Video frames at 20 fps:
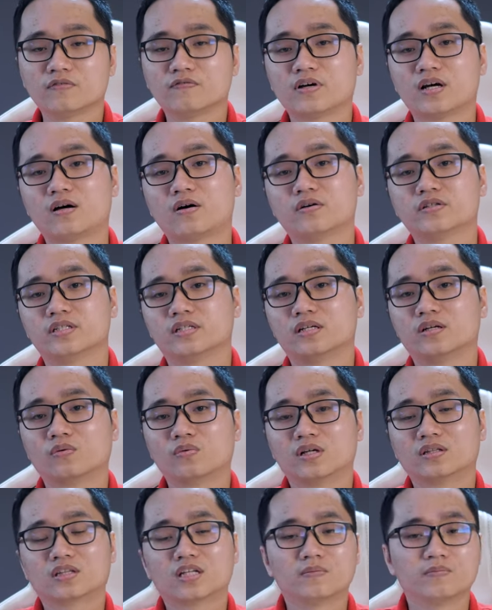và họ chỉ cần
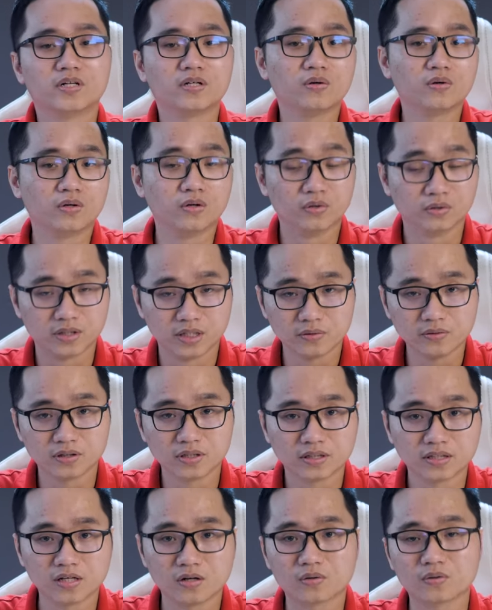quan tâm đến độ nổi tiếng của
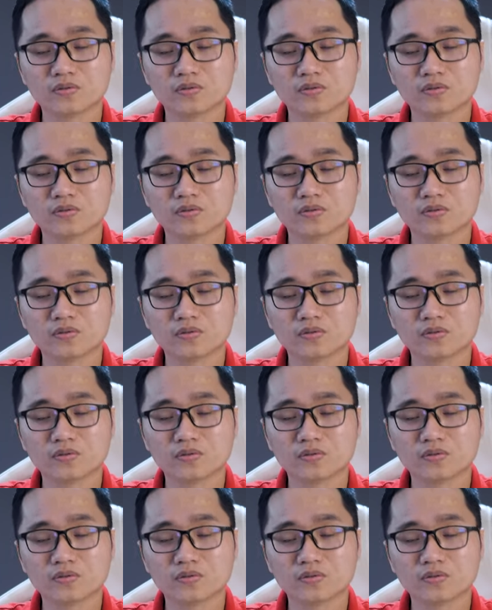thương hiệu